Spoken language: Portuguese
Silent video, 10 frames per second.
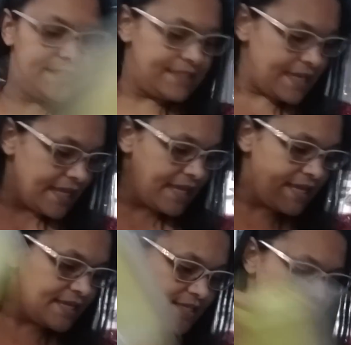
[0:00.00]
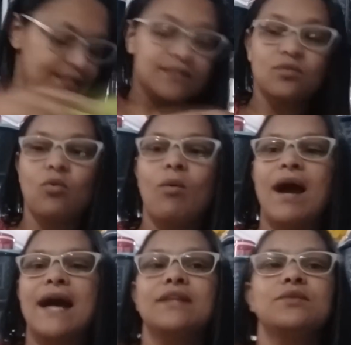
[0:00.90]
três,
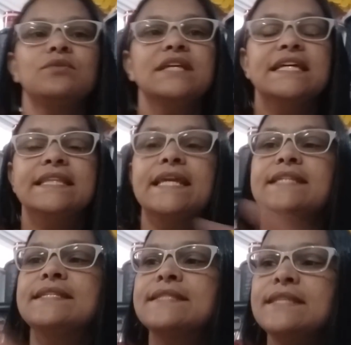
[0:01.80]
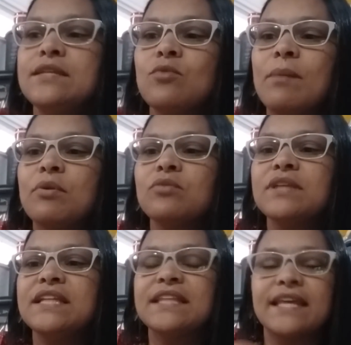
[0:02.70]
quatro, tem cinco a
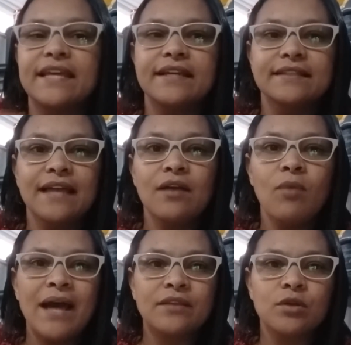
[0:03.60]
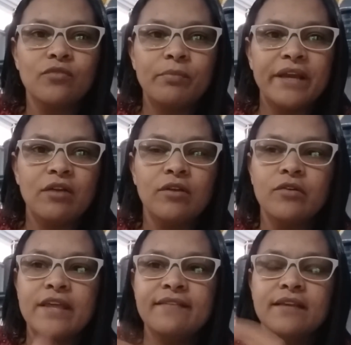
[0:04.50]
pronta entrega, tá? Quatro que eu vou pegar.
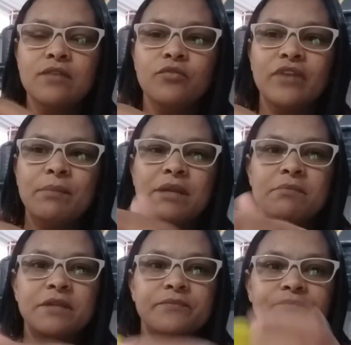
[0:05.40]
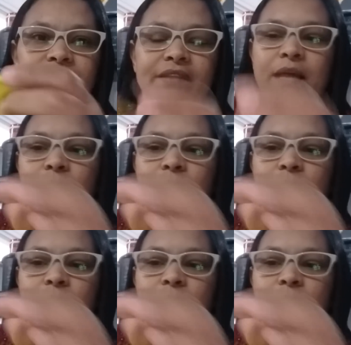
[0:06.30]
Eu, esse aqui eu vou ficar pra mim, tá